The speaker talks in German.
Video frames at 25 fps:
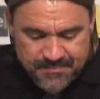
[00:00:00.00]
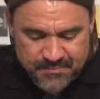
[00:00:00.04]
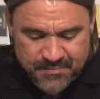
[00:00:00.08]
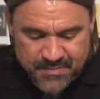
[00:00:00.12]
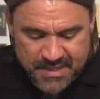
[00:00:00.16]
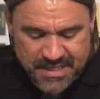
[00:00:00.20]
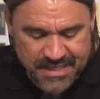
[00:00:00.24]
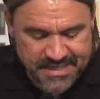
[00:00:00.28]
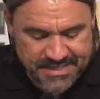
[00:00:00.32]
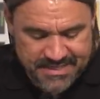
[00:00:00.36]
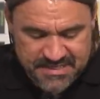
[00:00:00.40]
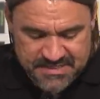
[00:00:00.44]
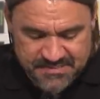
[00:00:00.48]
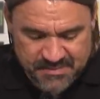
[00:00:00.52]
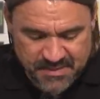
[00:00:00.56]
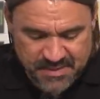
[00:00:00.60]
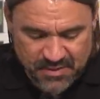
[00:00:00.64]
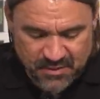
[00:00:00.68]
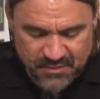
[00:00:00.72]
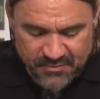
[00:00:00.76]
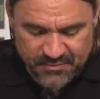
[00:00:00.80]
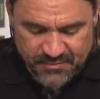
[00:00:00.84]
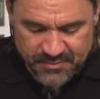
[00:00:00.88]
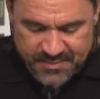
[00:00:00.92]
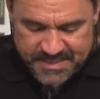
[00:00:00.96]
Ja, erstmal
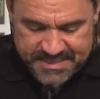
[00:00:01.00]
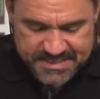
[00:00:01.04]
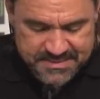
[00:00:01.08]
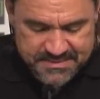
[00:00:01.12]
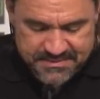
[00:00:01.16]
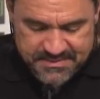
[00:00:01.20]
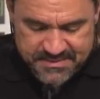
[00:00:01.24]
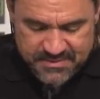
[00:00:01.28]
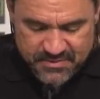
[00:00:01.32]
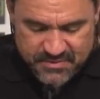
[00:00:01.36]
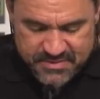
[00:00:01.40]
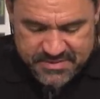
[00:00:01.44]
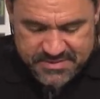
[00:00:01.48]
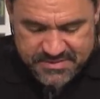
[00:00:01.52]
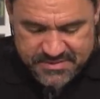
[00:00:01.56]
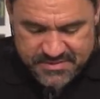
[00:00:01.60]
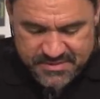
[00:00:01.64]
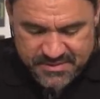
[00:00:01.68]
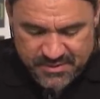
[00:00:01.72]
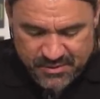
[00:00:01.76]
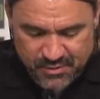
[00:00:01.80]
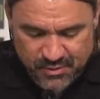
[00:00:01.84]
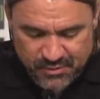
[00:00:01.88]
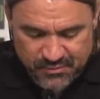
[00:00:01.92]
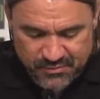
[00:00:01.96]
auch von meiner Seite
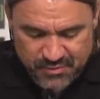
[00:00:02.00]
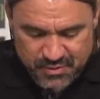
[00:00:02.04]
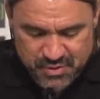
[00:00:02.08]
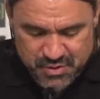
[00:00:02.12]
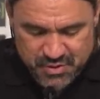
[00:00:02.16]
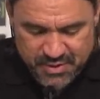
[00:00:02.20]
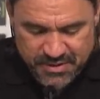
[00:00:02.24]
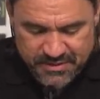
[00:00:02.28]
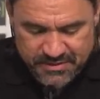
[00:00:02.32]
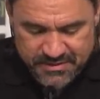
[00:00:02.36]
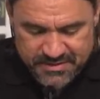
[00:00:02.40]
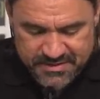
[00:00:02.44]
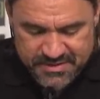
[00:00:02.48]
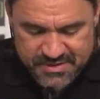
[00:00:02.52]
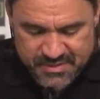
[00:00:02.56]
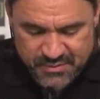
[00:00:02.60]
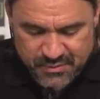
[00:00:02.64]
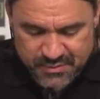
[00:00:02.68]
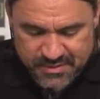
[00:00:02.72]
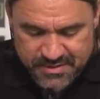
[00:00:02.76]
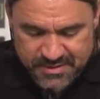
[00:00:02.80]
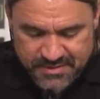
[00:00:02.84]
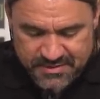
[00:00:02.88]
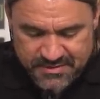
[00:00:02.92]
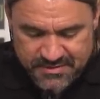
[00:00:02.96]
aus äh, Glückwunsch,
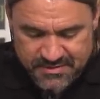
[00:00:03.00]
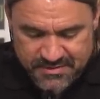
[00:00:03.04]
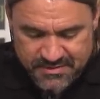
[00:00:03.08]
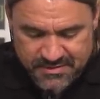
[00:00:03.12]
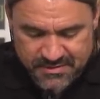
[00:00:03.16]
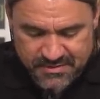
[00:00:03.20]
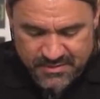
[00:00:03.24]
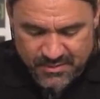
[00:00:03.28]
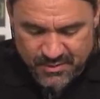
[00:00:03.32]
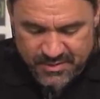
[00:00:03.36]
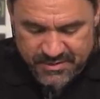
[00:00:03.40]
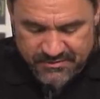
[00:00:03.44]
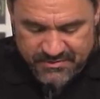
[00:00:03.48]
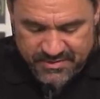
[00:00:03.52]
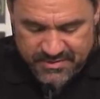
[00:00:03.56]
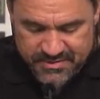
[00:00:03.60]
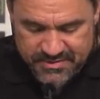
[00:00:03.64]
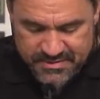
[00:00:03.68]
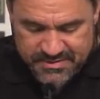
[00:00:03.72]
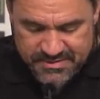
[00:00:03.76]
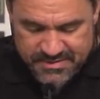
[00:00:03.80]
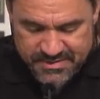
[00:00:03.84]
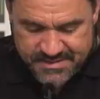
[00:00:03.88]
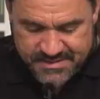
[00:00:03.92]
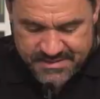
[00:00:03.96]
Gratulation an äh, Oliver
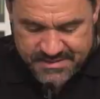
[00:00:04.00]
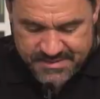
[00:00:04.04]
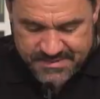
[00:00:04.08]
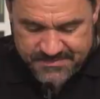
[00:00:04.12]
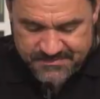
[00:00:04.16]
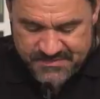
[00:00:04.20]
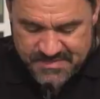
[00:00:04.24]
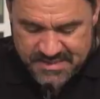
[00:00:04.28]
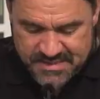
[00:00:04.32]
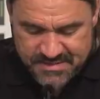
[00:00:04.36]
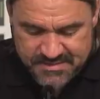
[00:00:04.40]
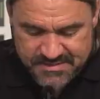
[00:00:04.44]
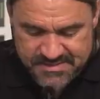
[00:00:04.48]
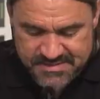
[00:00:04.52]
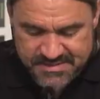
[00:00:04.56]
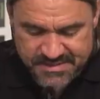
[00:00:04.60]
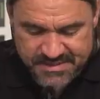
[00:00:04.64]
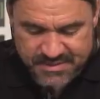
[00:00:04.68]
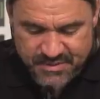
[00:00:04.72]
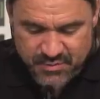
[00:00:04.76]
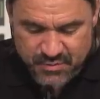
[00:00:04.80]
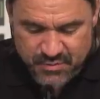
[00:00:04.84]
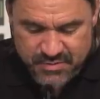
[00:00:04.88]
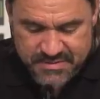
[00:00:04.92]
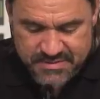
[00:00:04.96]
und seine, äh,
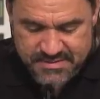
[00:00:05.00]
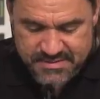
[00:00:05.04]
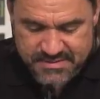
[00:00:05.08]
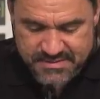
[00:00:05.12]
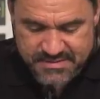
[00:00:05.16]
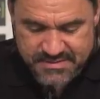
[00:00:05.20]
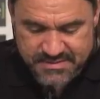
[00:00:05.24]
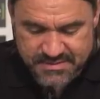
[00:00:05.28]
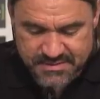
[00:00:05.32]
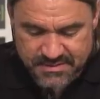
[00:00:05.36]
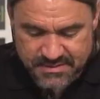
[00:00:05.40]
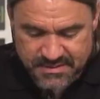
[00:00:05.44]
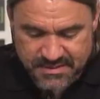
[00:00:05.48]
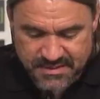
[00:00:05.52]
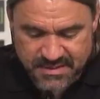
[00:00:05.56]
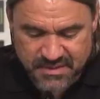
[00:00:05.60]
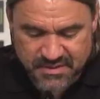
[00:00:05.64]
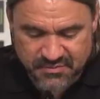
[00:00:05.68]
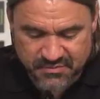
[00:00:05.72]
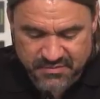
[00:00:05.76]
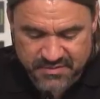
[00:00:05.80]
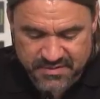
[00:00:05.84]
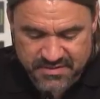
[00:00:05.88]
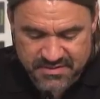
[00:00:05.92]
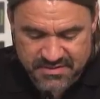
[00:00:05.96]
seine Jungs.
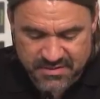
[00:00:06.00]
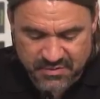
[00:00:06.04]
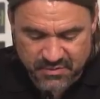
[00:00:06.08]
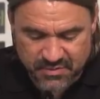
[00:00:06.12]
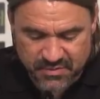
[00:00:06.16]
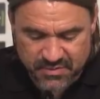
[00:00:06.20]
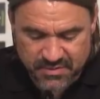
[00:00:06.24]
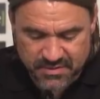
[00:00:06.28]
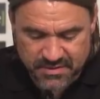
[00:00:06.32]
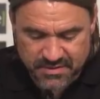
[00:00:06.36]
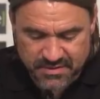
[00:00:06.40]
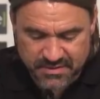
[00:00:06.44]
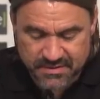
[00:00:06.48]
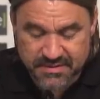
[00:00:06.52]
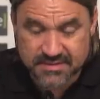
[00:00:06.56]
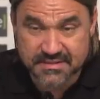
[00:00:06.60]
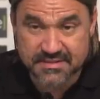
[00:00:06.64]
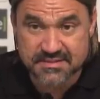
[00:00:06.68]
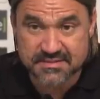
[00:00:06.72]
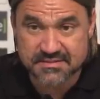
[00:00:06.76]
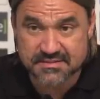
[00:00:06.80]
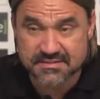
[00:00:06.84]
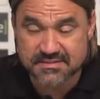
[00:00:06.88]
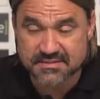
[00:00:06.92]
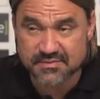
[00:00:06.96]
Ich finde auch,
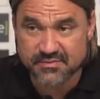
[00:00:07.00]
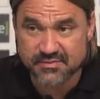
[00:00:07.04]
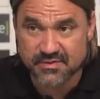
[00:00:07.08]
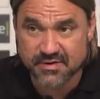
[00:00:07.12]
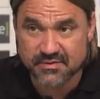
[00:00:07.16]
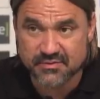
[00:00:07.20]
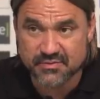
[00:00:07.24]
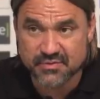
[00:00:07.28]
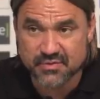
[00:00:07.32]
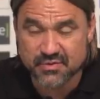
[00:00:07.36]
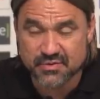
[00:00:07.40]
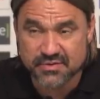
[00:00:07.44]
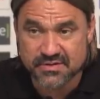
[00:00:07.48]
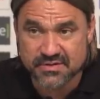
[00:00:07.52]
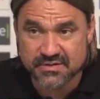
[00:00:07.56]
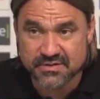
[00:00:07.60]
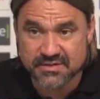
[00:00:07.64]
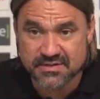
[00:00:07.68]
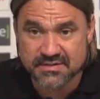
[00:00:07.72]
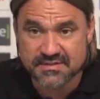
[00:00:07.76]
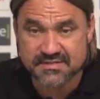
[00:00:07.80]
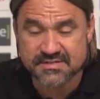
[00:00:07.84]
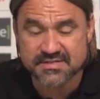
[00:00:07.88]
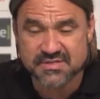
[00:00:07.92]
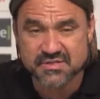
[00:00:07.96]
dass Frankfurt heute eine
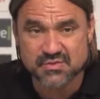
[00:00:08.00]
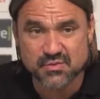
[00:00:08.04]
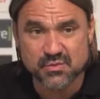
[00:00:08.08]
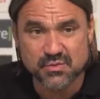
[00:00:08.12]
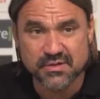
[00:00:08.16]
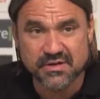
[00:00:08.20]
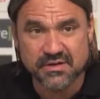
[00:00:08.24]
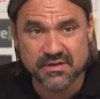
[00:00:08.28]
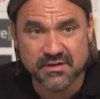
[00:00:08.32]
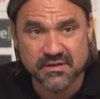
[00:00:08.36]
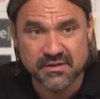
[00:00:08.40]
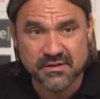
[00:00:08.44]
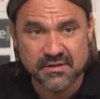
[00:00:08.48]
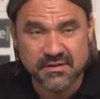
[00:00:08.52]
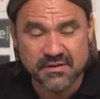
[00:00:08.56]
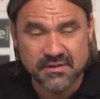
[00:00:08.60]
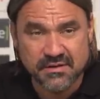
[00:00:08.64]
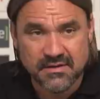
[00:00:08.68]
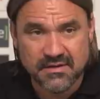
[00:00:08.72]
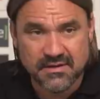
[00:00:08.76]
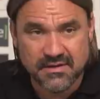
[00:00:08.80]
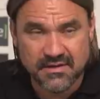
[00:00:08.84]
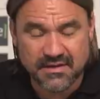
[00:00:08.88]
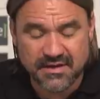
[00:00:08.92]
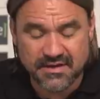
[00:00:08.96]
ganz, ganz hohe
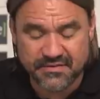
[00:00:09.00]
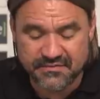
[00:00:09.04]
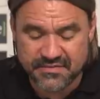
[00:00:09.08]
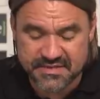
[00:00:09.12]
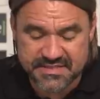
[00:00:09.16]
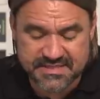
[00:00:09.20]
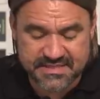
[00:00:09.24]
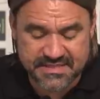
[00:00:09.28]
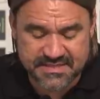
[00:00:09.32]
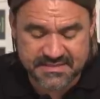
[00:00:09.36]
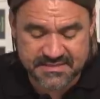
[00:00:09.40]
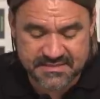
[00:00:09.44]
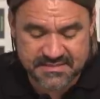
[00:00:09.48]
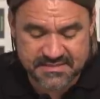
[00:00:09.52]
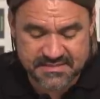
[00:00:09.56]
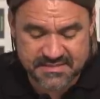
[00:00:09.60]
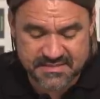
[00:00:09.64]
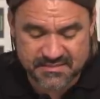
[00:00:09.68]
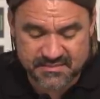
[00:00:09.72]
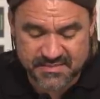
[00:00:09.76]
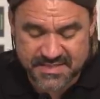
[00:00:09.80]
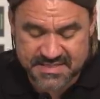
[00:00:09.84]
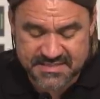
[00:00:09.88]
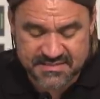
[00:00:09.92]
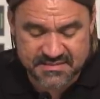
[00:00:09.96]

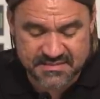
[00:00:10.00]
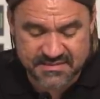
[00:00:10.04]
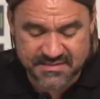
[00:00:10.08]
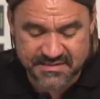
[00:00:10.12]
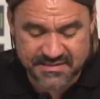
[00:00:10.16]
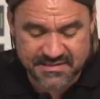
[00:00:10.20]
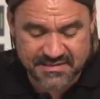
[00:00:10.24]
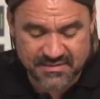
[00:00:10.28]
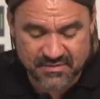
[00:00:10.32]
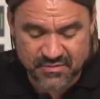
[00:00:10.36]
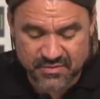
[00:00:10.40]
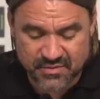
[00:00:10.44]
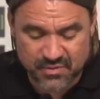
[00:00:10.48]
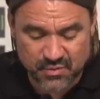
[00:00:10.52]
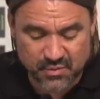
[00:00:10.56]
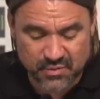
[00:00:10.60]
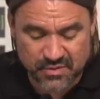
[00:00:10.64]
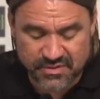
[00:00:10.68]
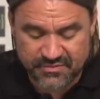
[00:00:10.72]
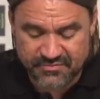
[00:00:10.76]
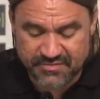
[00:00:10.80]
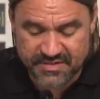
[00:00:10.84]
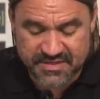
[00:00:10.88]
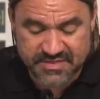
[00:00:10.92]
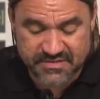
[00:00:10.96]
Effizienz im letzten Drittel und eine
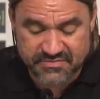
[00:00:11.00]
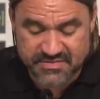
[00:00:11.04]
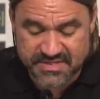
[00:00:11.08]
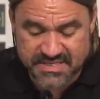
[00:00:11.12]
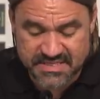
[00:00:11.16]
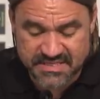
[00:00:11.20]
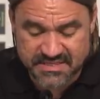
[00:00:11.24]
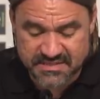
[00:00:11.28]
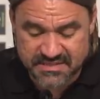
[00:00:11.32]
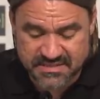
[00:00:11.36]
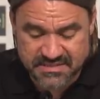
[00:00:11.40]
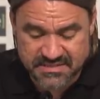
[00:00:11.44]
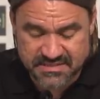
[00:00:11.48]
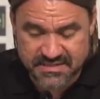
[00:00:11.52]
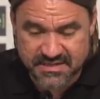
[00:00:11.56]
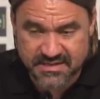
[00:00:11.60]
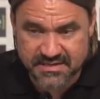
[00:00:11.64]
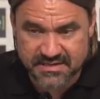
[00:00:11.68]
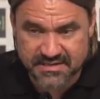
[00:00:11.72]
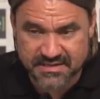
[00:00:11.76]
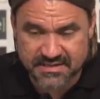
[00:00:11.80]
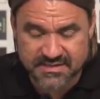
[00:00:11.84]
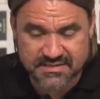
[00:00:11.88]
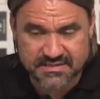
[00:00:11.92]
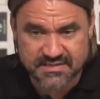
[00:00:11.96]
hohe Effektivität an den
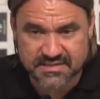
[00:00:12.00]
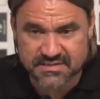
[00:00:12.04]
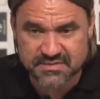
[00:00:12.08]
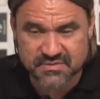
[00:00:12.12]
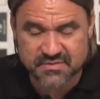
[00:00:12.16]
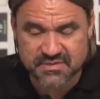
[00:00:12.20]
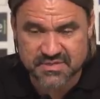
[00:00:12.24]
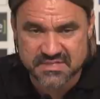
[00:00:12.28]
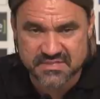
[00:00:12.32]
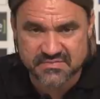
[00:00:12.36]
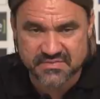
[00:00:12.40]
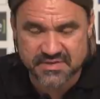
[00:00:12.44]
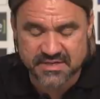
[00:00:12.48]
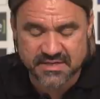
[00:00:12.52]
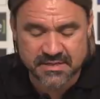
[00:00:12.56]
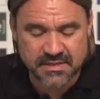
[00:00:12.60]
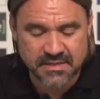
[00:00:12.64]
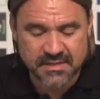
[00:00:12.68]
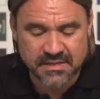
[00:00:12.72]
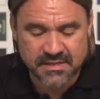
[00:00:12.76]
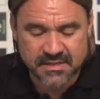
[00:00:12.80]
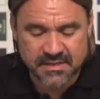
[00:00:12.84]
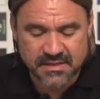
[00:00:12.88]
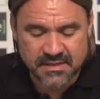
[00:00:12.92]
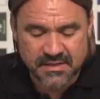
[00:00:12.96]
Tag gelegt hat und deswegen
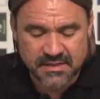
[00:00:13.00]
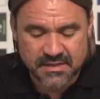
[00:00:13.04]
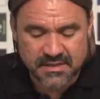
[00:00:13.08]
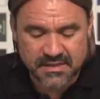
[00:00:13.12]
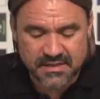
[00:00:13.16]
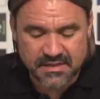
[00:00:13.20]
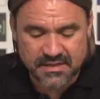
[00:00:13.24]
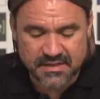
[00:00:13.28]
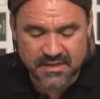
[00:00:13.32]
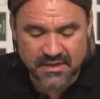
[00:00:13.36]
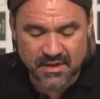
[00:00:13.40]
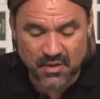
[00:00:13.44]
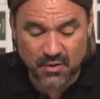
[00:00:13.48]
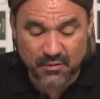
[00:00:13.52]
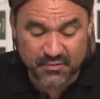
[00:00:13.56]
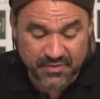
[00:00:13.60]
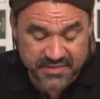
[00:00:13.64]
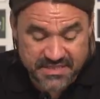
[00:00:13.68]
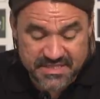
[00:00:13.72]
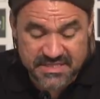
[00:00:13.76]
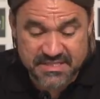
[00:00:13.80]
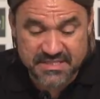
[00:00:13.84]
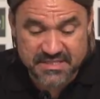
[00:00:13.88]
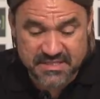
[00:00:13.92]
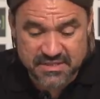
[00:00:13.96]
auch
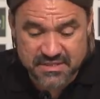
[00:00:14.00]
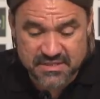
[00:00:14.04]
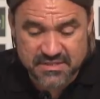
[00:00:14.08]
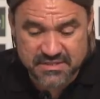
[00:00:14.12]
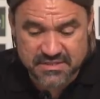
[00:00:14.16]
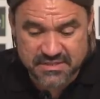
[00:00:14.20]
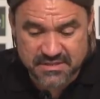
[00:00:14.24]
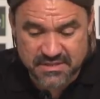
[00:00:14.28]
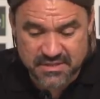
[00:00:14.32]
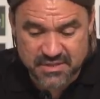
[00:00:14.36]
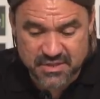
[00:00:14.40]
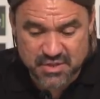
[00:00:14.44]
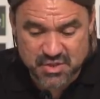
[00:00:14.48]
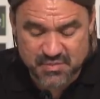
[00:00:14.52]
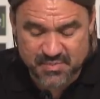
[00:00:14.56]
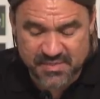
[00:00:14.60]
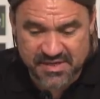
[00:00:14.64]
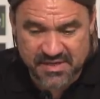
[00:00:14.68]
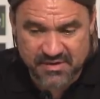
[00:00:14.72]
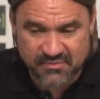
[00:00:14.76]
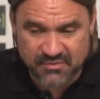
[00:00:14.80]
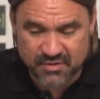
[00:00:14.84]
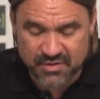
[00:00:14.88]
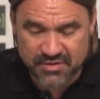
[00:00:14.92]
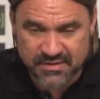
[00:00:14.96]
verdientes
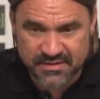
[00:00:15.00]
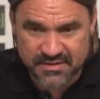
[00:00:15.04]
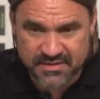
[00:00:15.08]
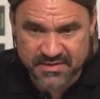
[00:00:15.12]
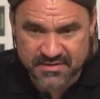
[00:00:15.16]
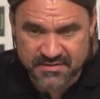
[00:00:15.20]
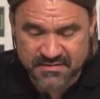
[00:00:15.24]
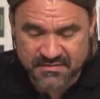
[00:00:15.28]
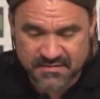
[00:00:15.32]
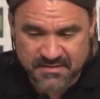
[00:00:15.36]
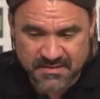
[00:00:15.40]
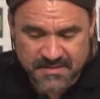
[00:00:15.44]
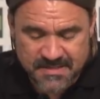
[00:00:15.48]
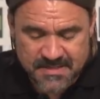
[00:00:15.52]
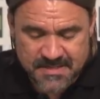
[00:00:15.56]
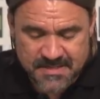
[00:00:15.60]
Spiel gewonnen hat.